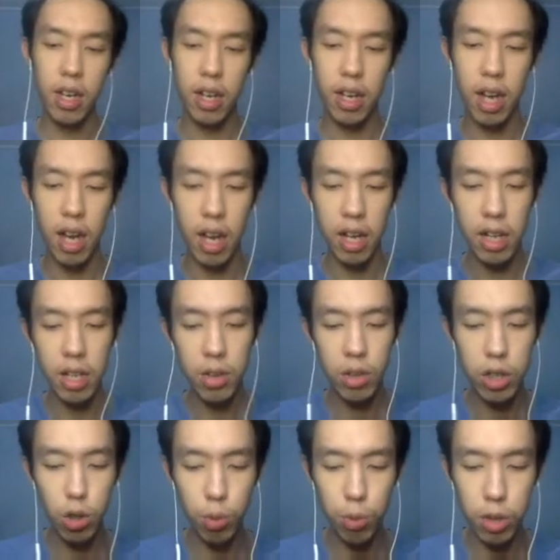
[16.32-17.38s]
Nah, ini tuh
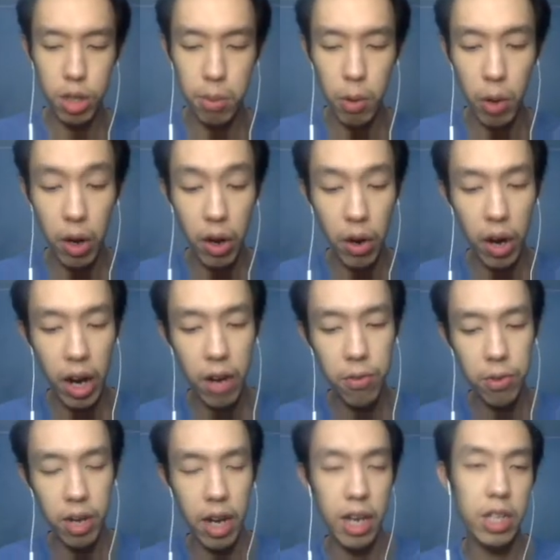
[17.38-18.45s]
disupport sama WWF
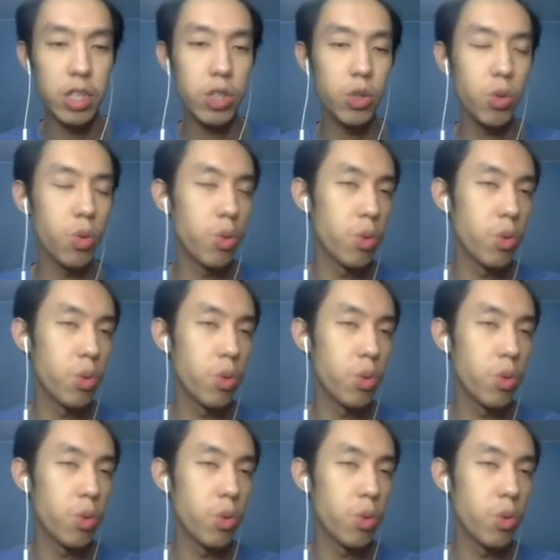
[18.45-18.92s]
guys.